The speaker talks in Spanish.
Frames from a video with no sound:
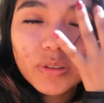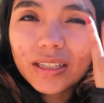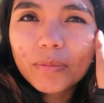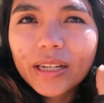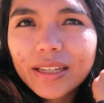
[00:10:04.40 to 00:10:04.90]

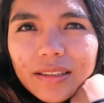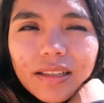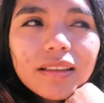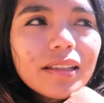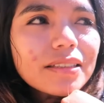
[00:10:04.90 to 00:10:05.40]
porque
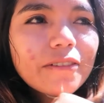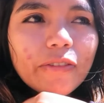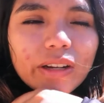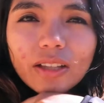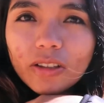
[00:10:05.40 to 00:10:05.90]
imagínate si
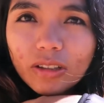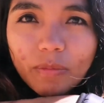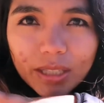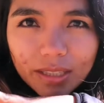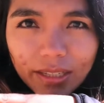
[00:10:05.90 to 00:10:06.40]
fuera de otro
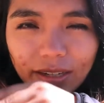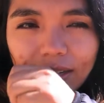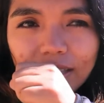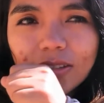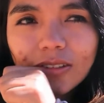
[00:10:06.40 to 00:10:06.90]

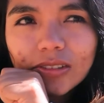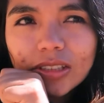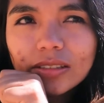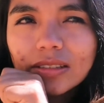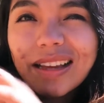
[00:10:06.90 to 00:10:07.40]
material
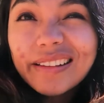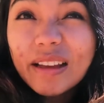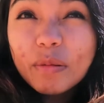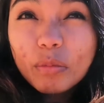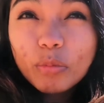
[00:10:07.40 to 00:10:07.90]
entonces
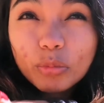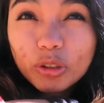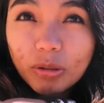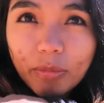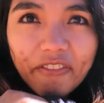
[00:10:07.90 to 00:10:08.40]
haría
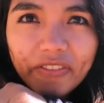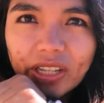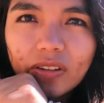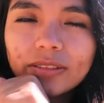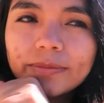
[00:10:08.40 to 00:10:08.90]
mucho más frío.